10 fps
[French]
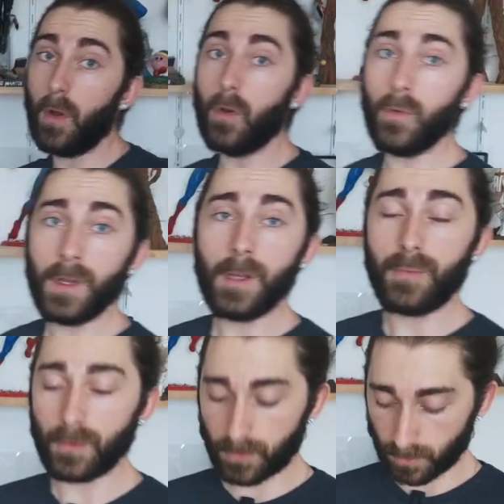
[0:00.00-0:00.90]

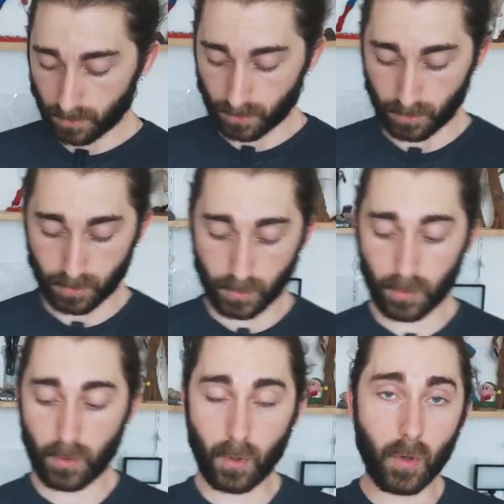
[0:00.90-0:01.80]
miniput,
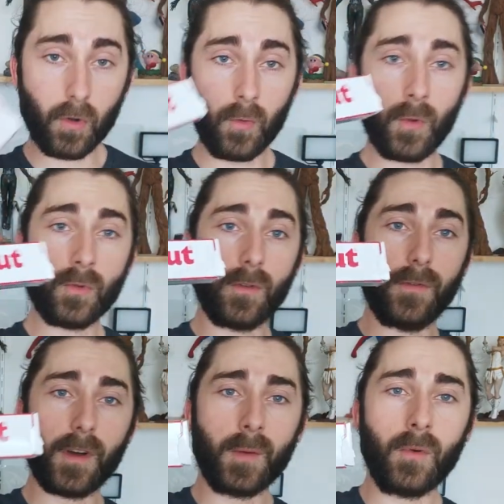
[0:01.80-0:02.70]
je recommande
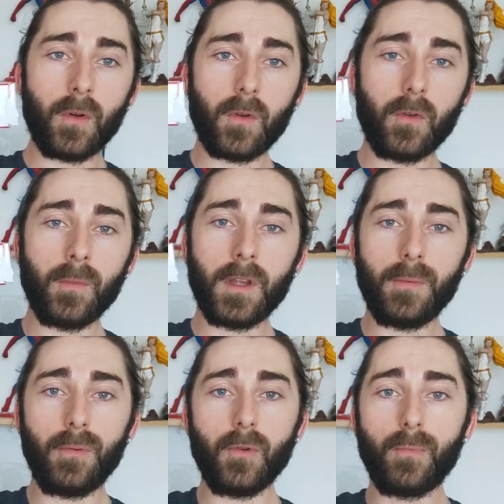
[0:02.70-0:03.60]
vraiment le
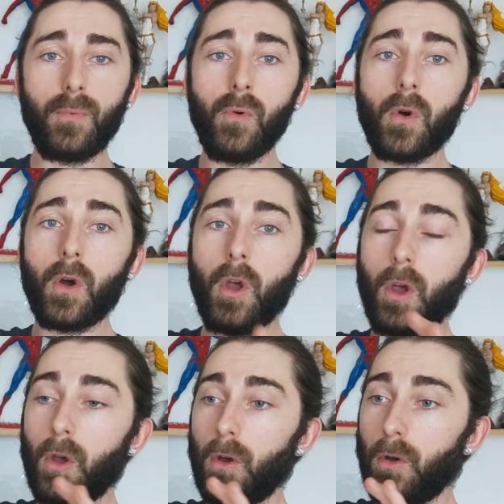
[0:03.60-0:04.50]
miniput pour
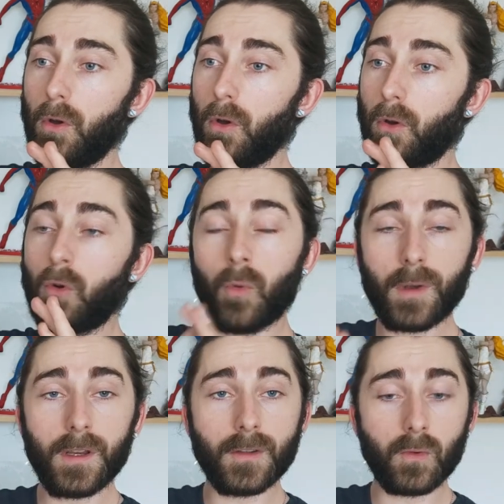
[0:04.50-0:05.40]
euh,
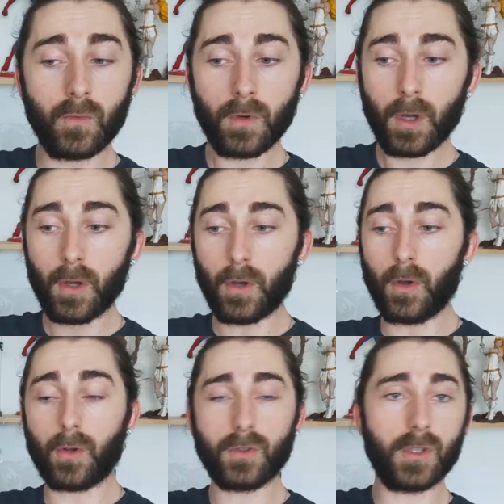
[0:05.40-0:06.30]
combler les trous,
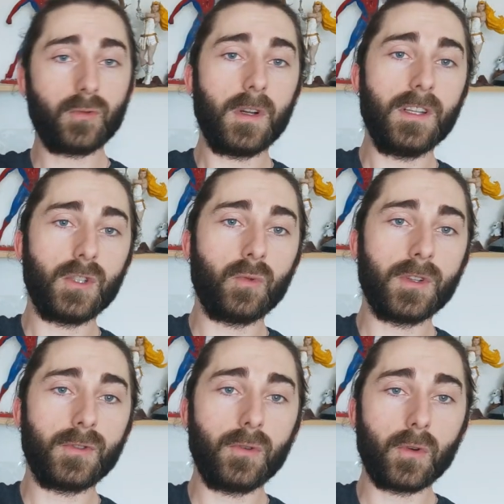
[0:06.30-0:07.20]
euh, que ce soit les
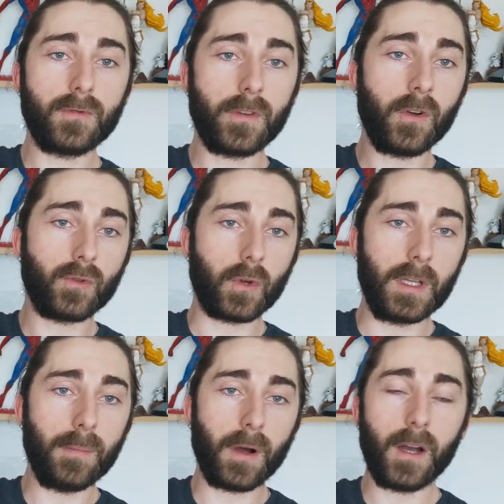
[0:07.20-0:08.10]
jointures, vous savez, entre
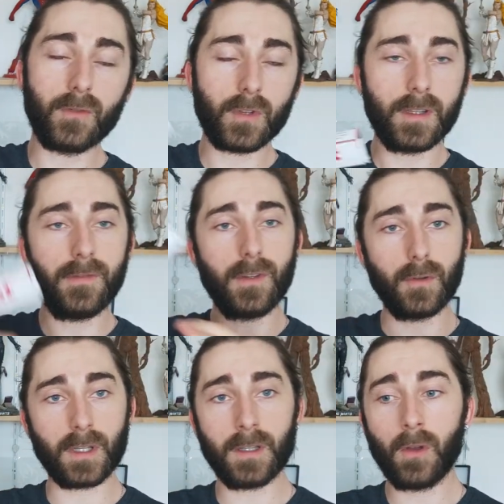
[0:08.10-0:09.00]
les bras, tout ça, des
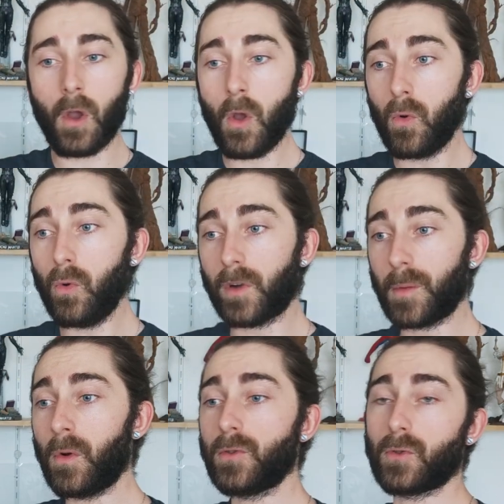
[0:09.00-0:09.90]
figurines, ou
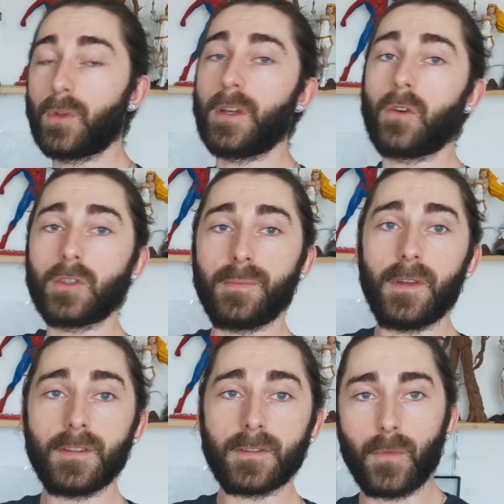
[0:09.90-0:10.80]
vraiment sur des grosses
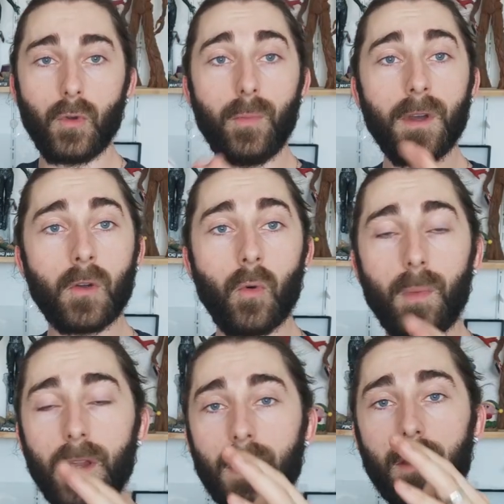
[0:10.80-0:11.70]
pièces, de bien
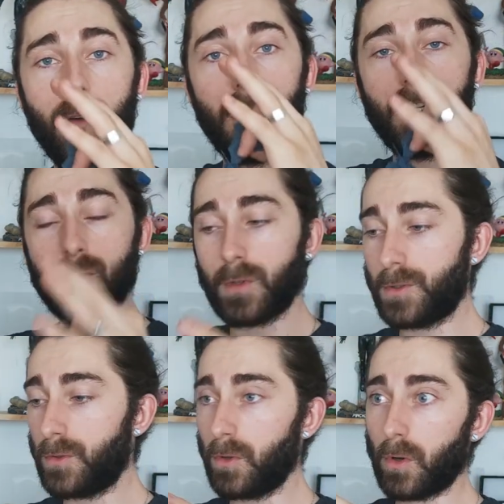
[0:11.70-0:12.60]
combler euh, les
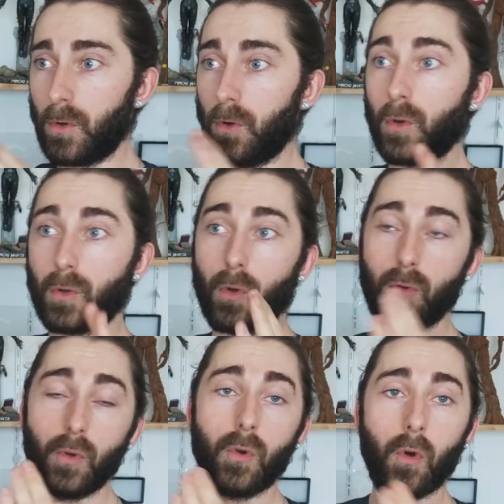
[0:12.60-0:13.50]
jointures entre
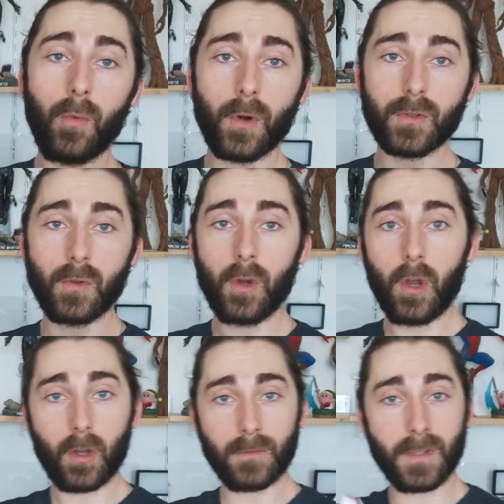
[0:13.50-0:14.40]
deux gros morceaux,
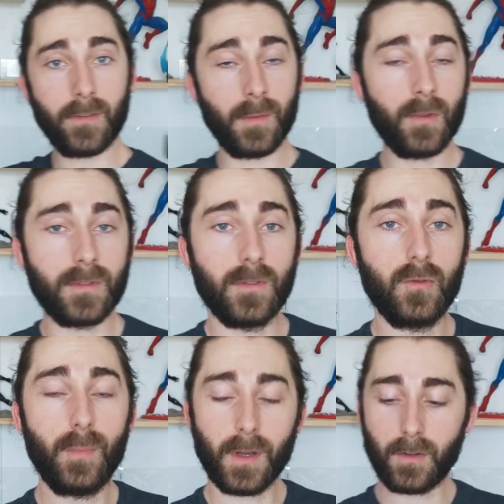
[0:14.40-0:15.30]
comme ça vraiment c'est
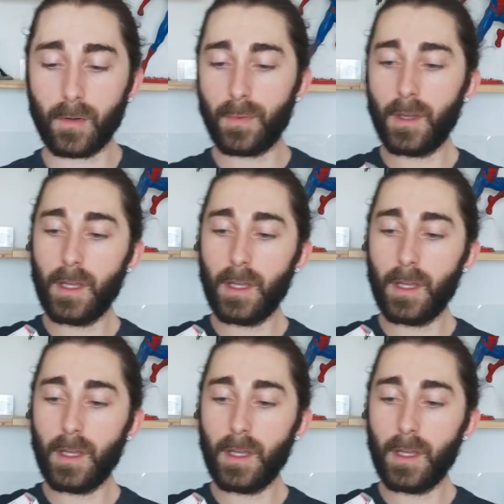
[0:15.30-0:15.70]
super top.